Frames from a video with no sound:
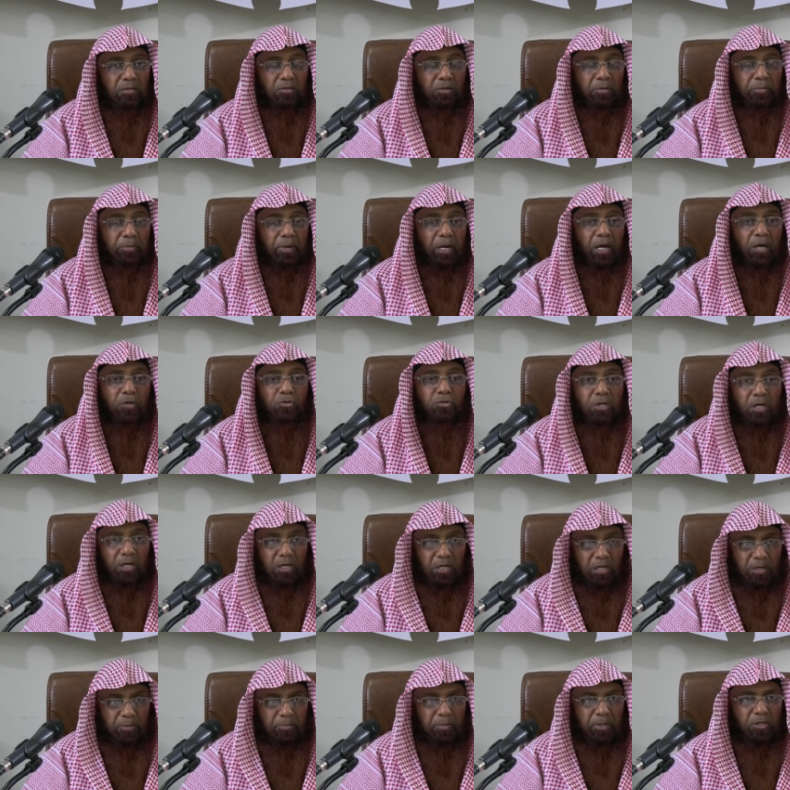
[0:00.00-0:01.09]
तो मैं उसके
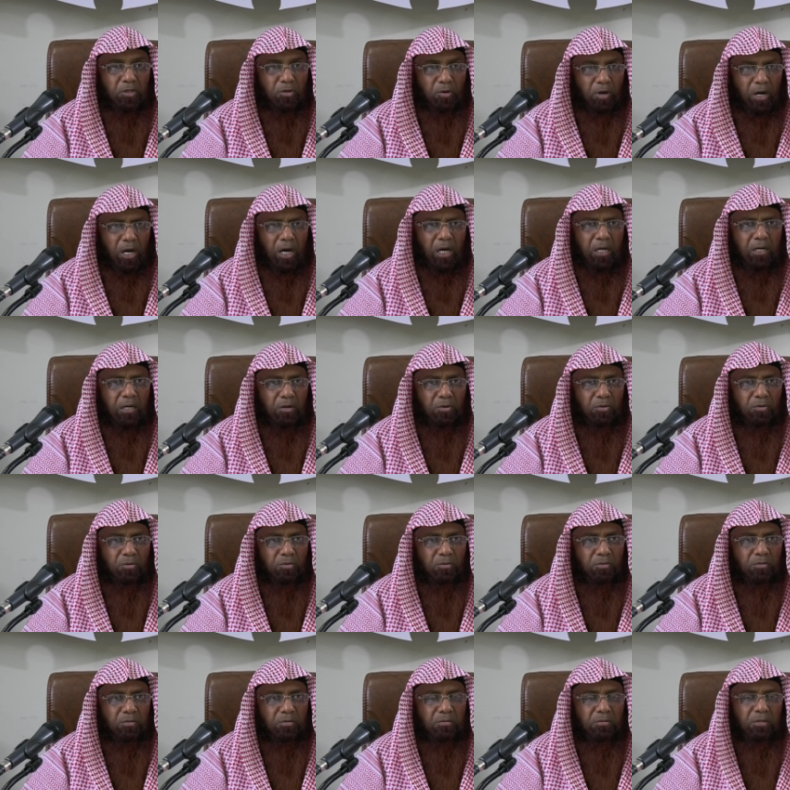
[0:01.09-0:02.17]
लिए बद करूँ
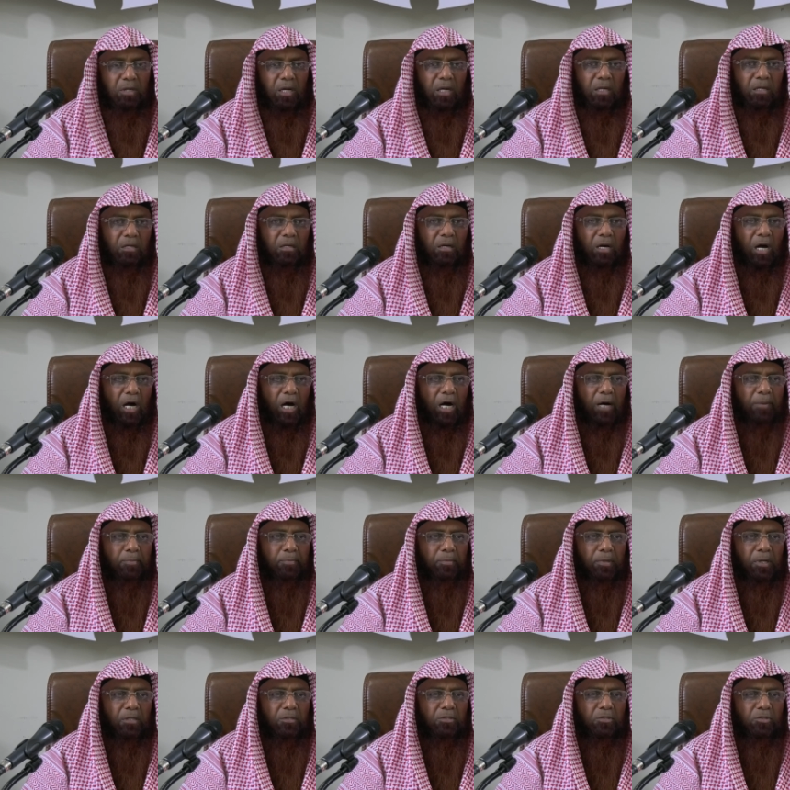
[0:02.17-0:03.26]
नहीं
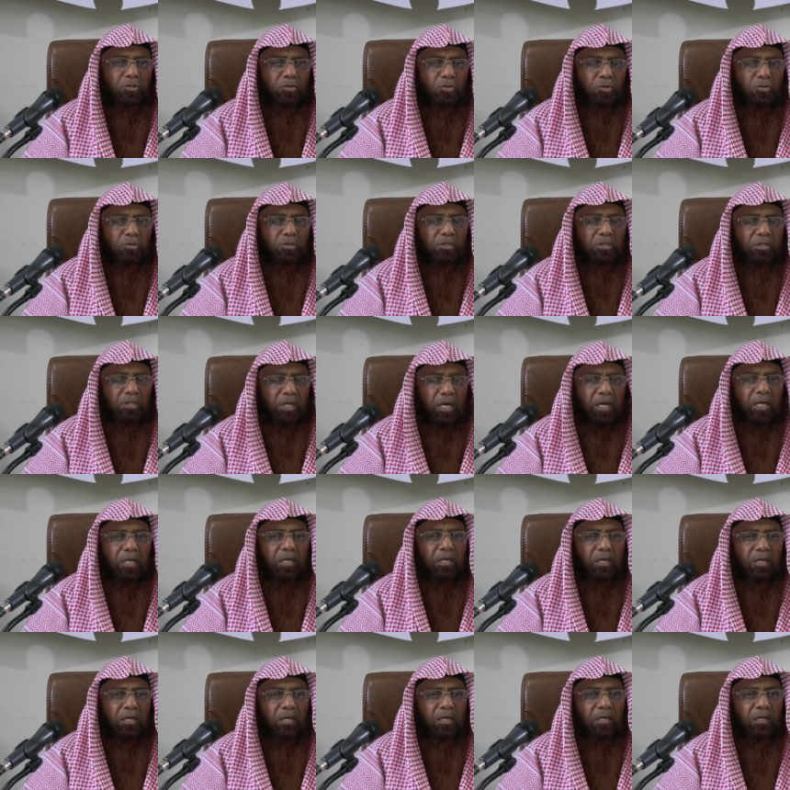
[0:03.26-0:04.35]
आपने सुनते
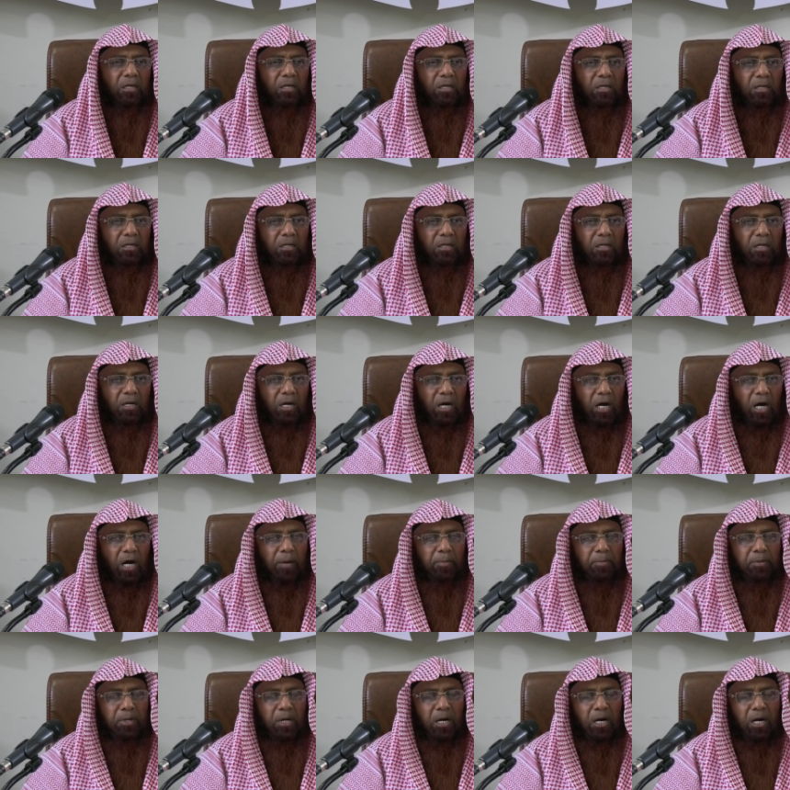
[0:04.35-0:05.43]
ही
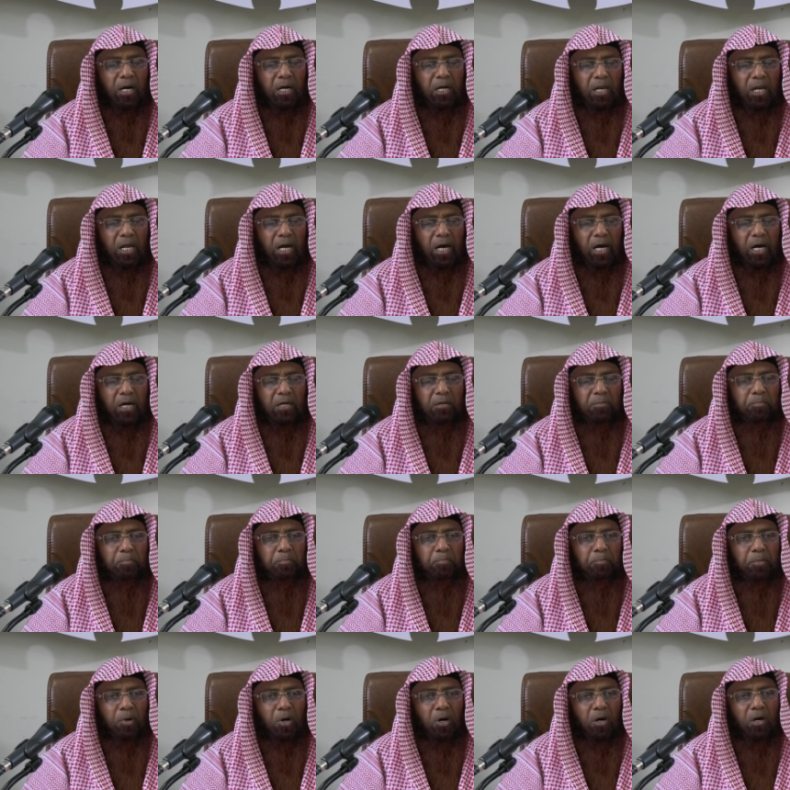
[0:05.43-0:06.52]
आपका अखलाक
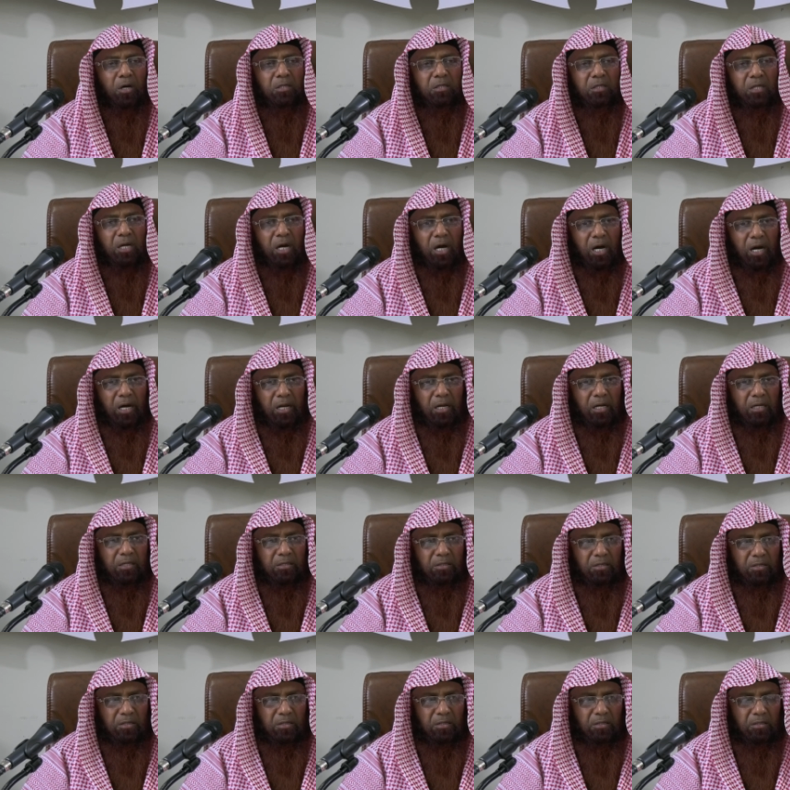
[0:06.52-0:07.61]
बहुत आला
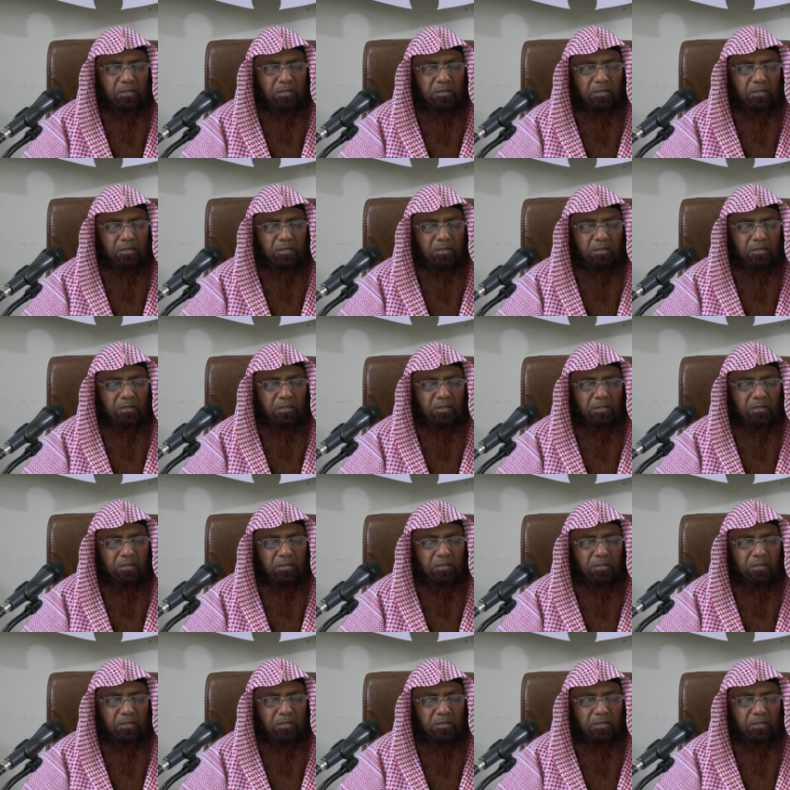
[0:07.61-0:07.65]
था